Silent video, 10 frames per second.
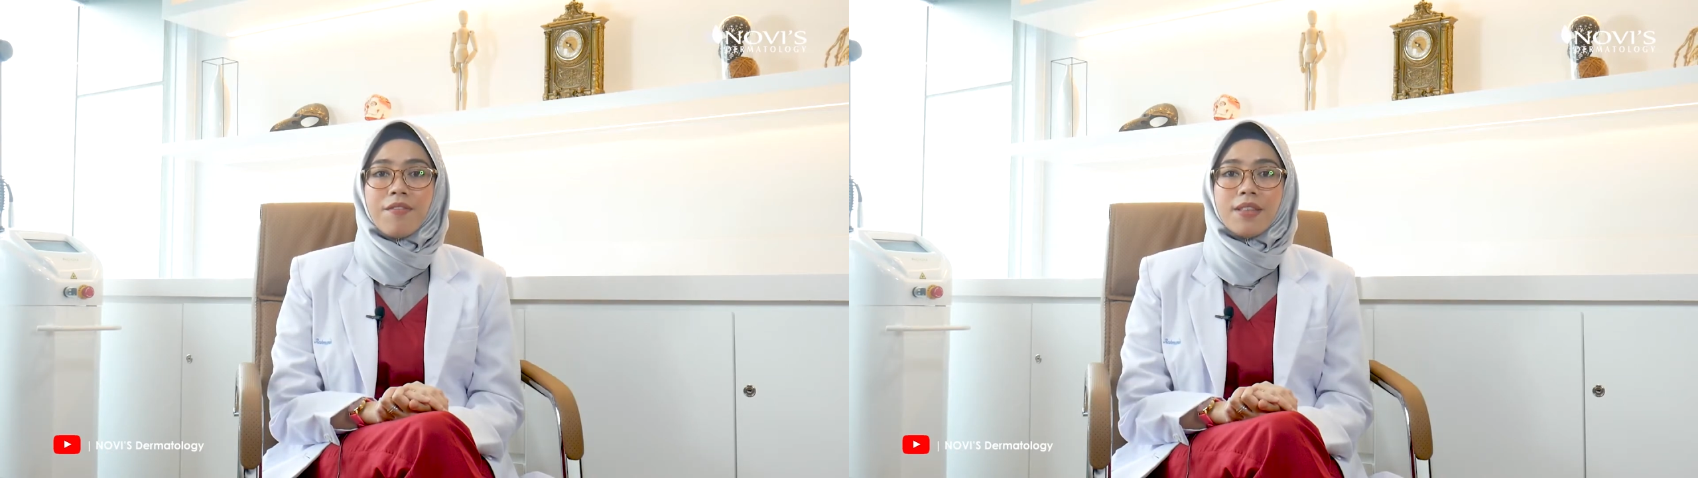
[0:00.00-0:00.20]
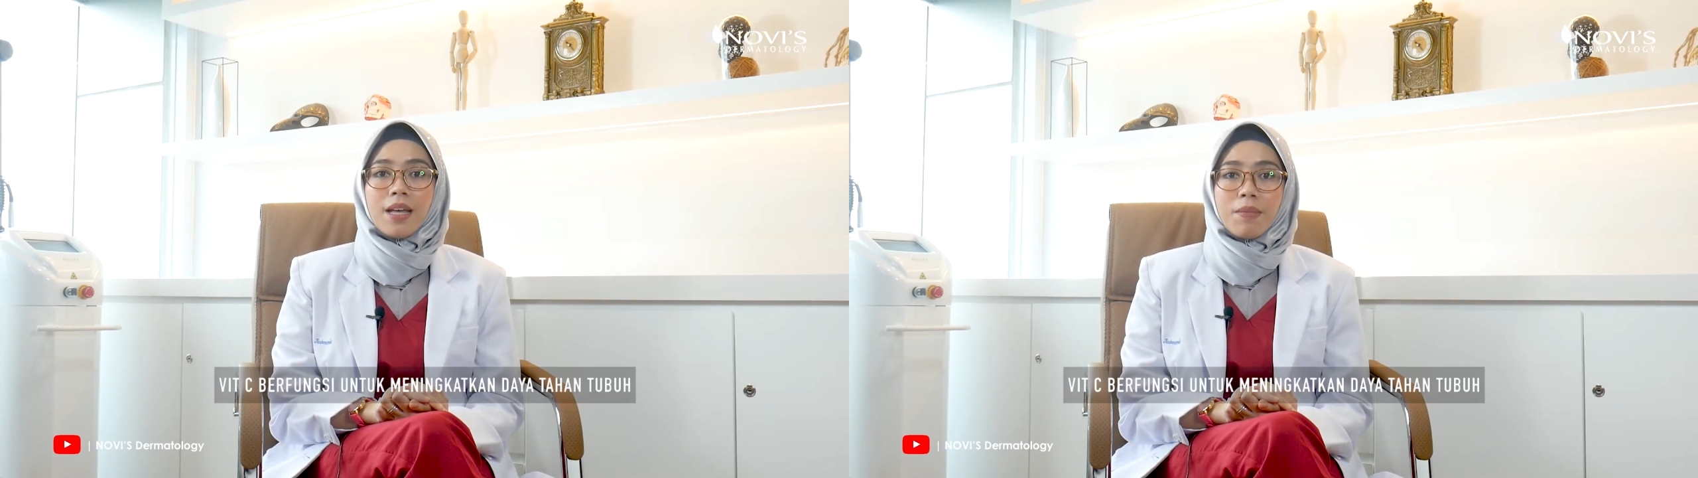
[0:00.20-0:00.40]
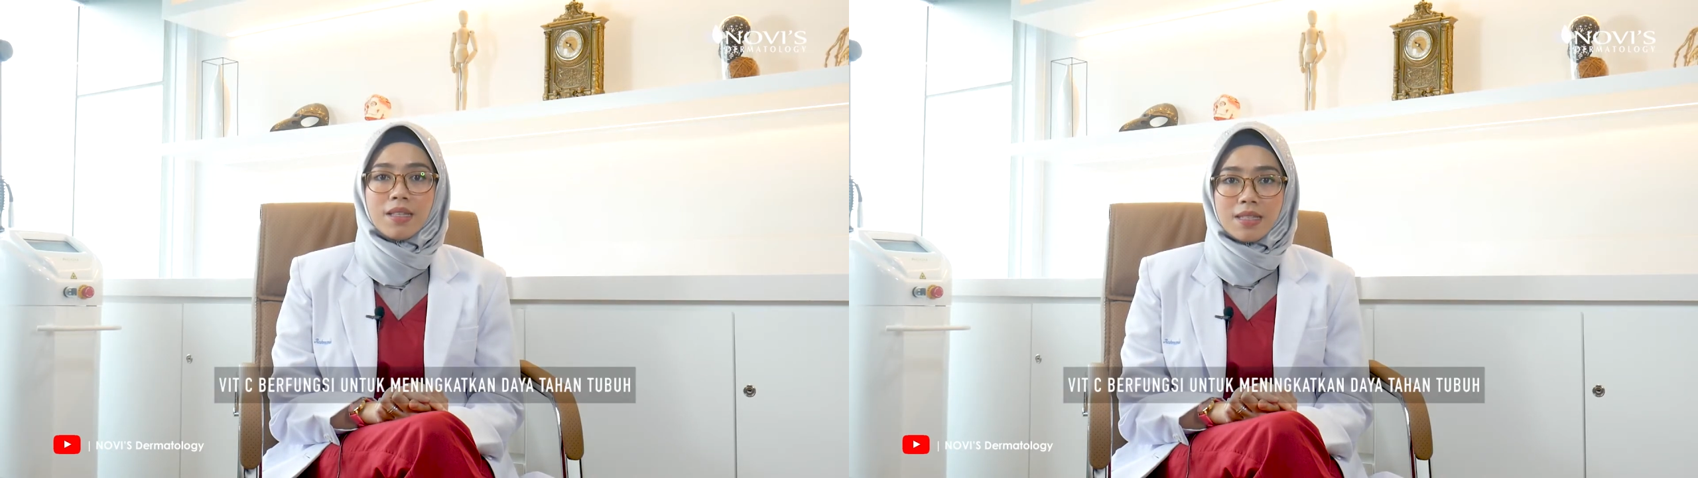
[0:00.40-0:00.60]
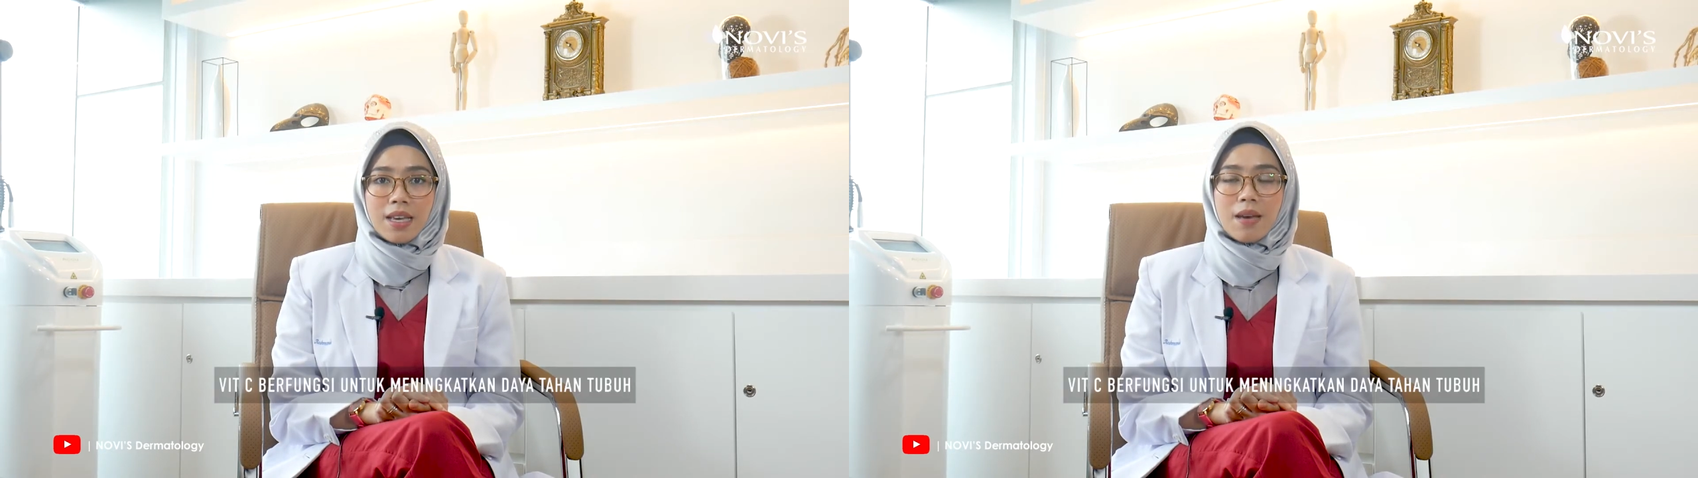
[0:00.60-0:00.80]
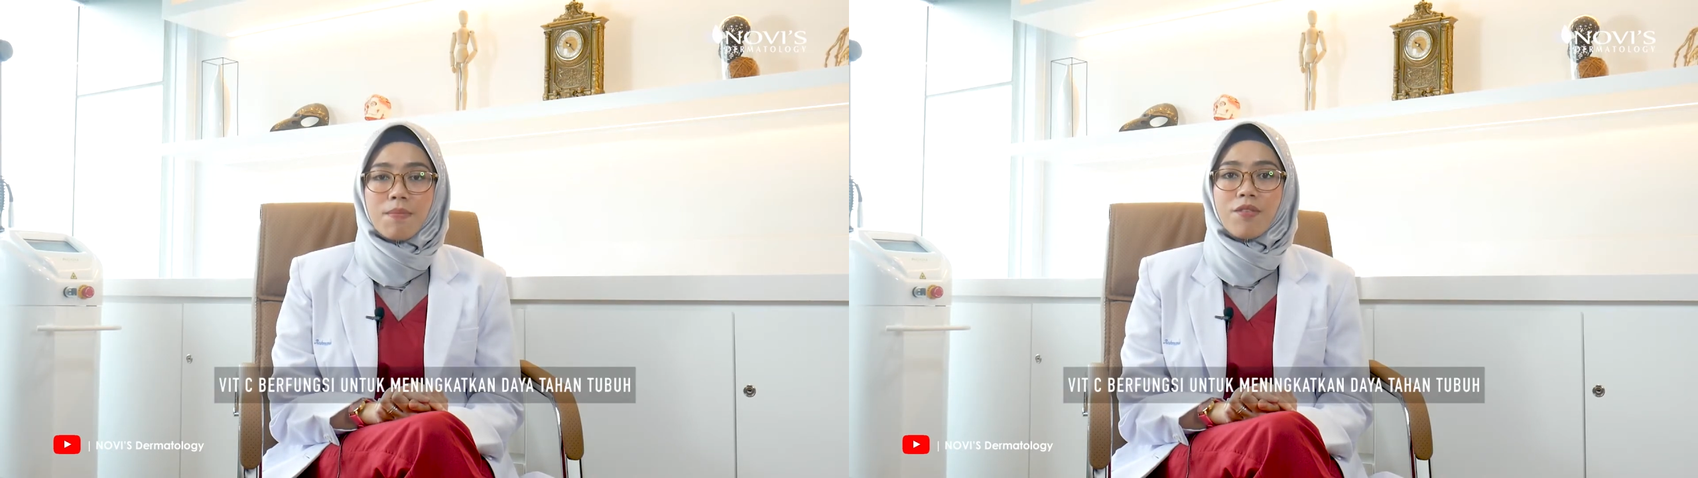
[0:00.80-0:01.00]
Vitamin
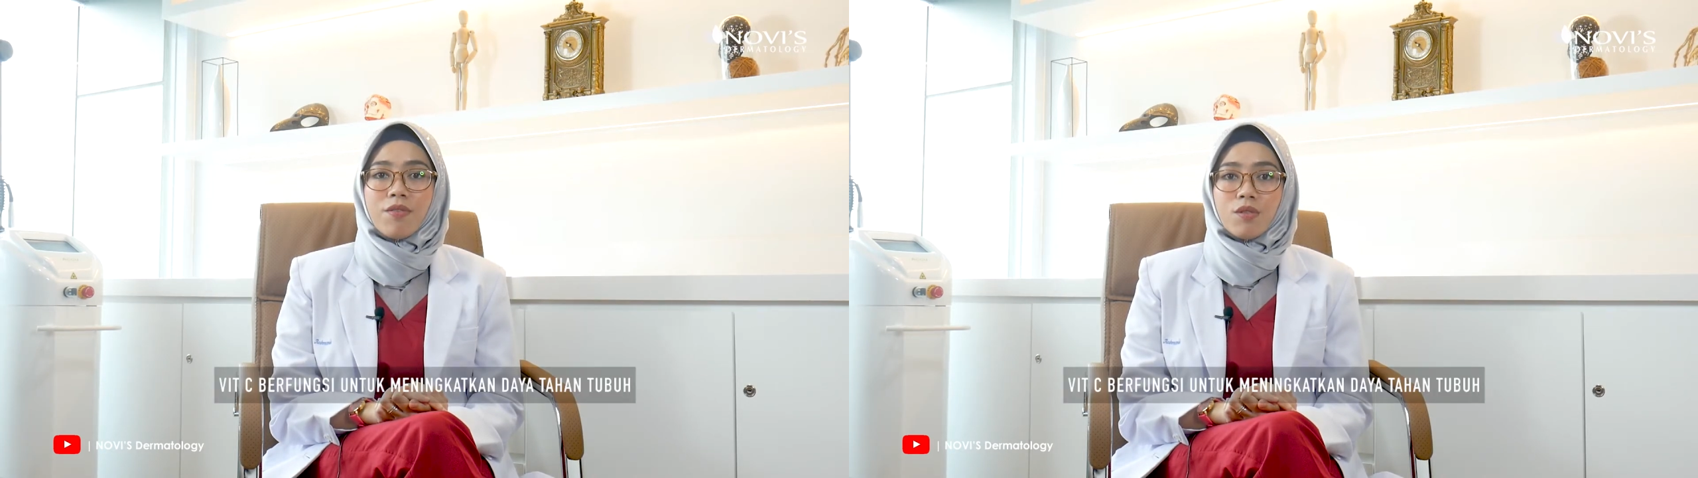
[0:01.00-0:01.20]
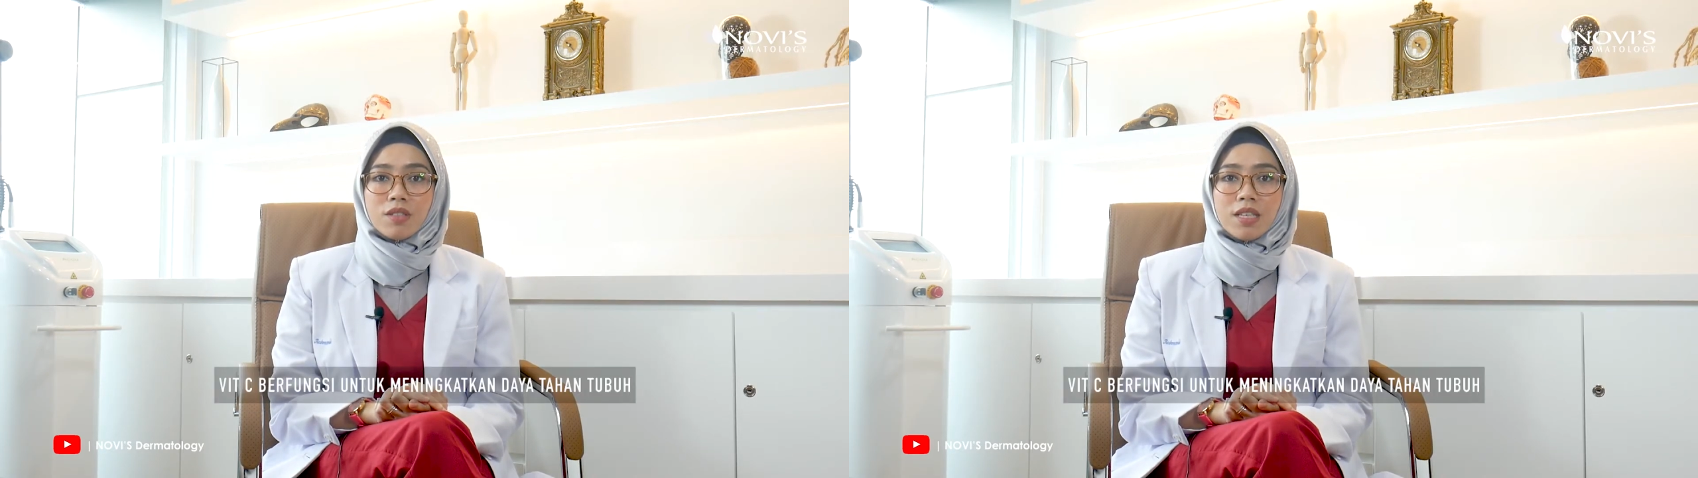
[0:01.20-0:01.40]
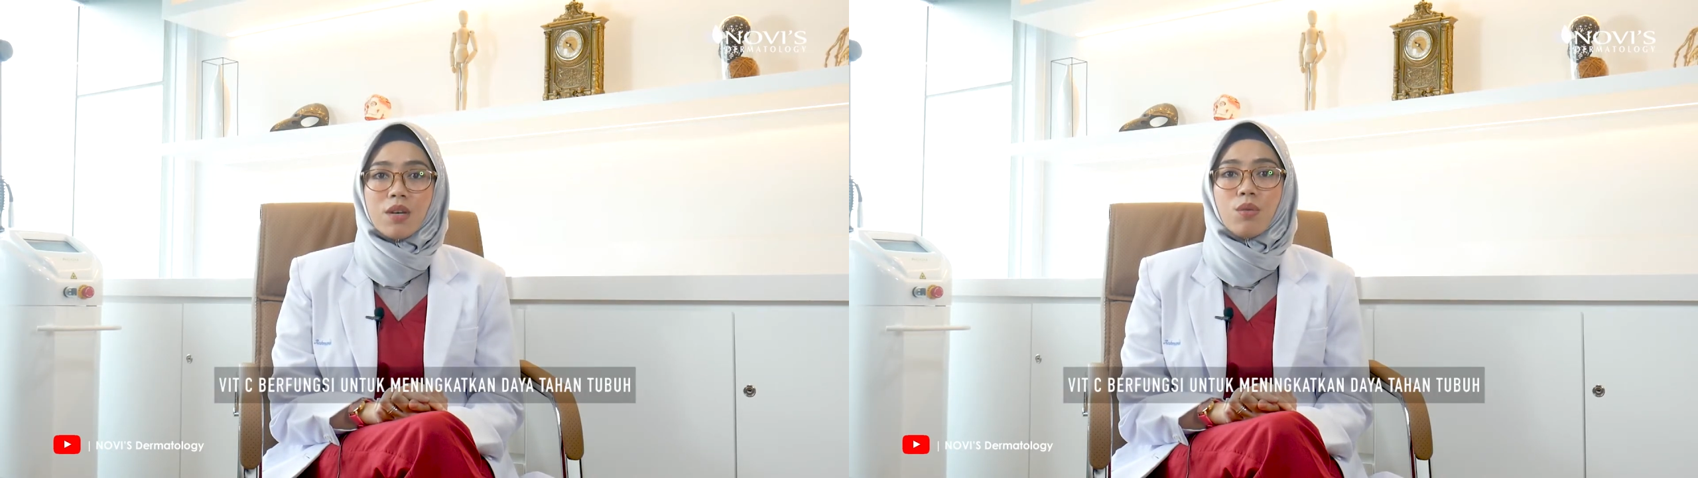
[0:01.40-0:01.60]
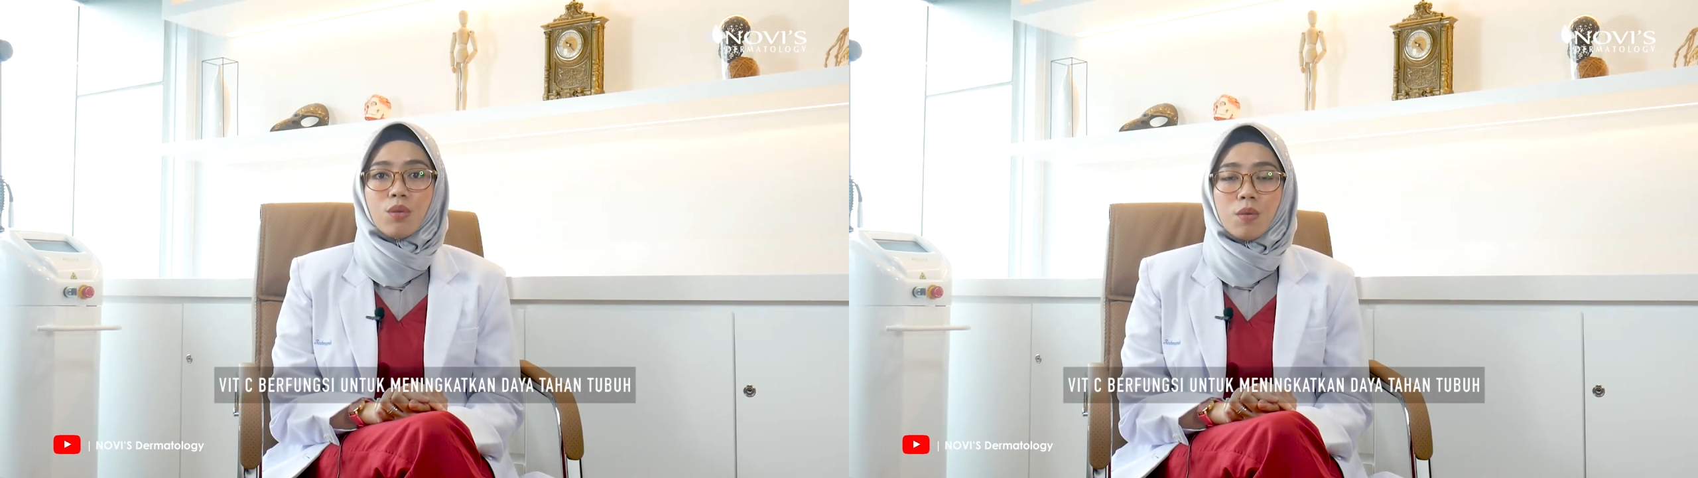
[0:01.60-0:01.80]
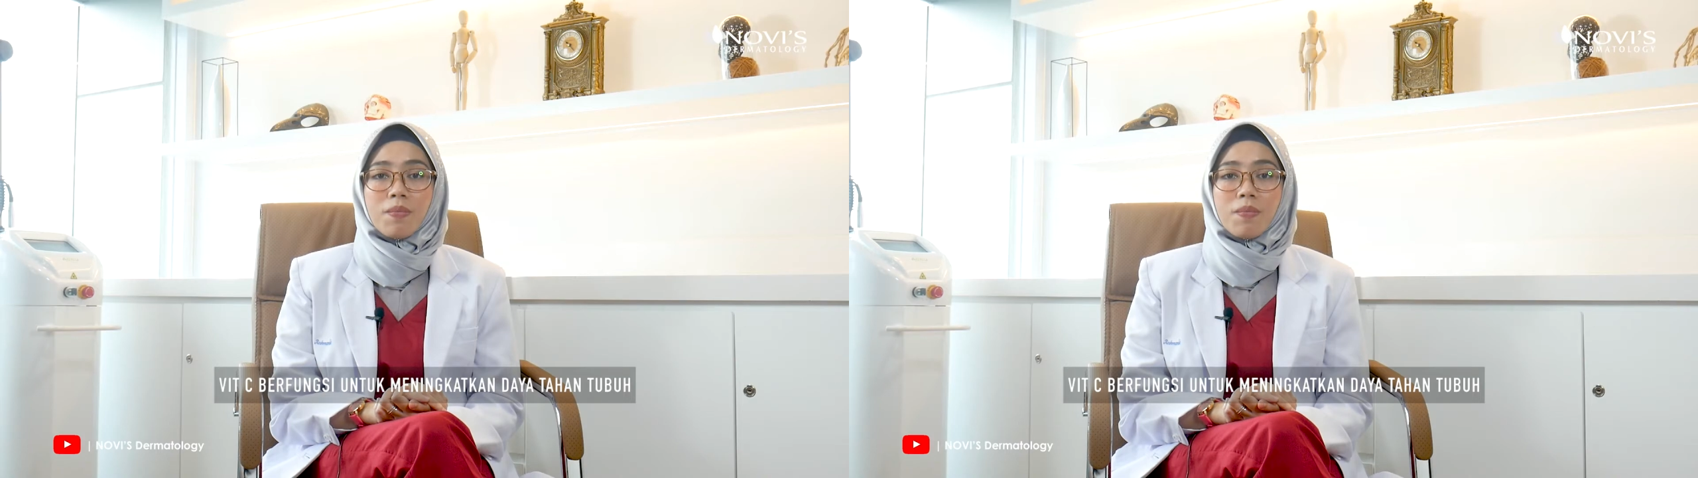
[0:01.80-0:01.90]
C berfungsi untuk